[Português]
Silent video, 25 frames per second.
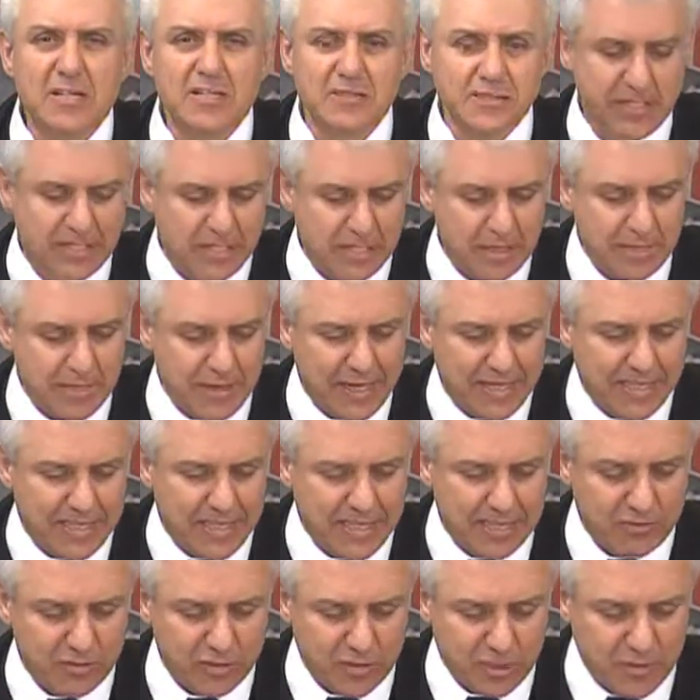de que
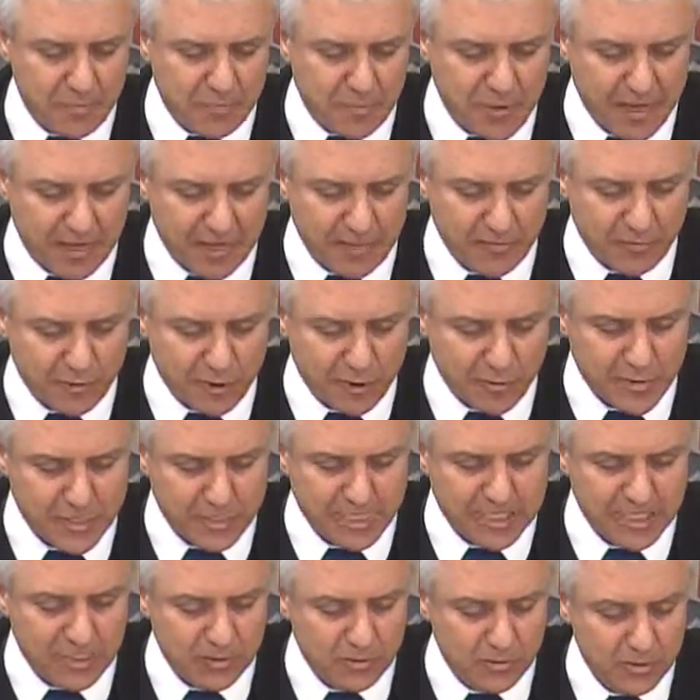maneira você pega a
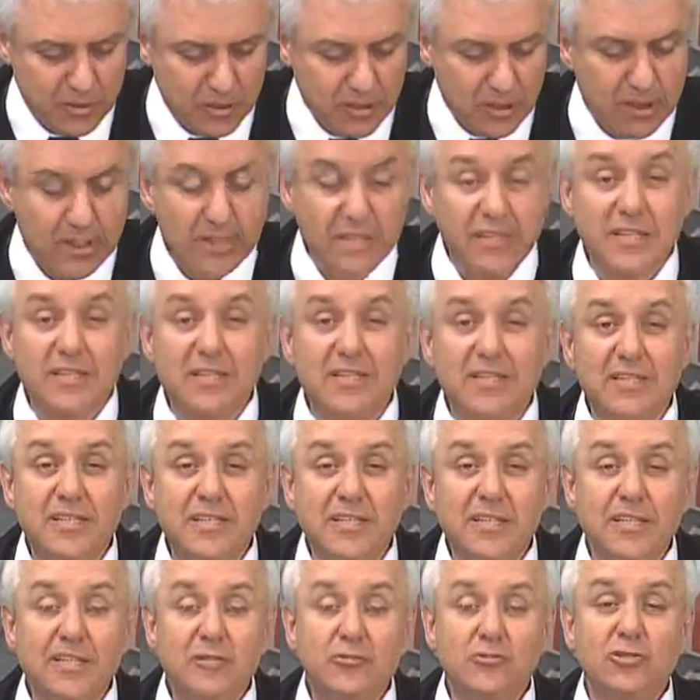informação
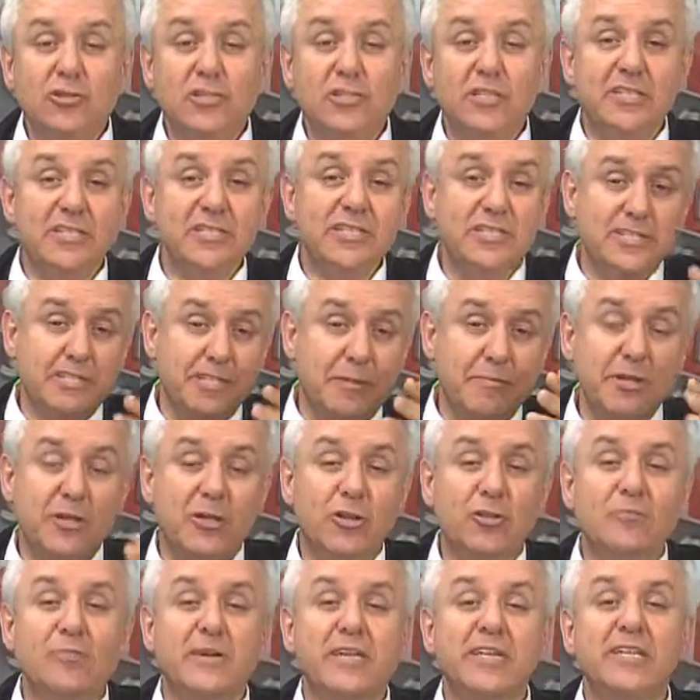e utilize da
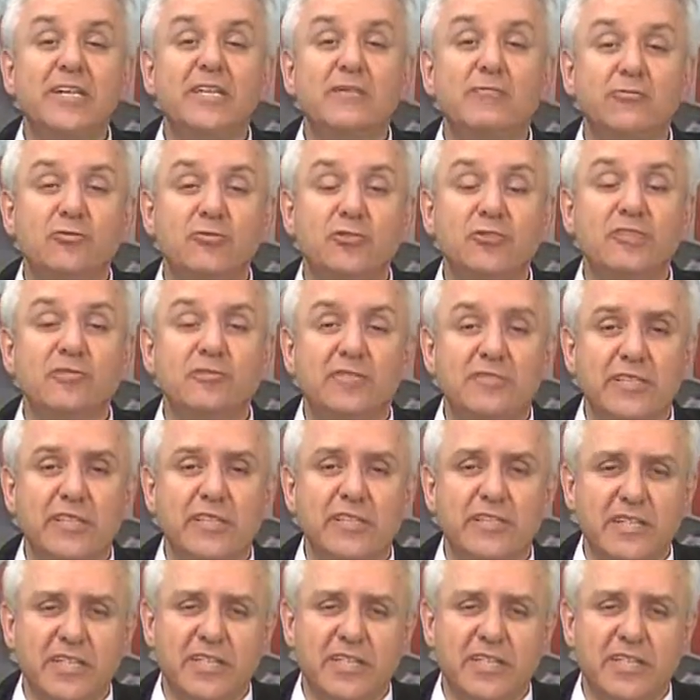melhor maneira possível. Né?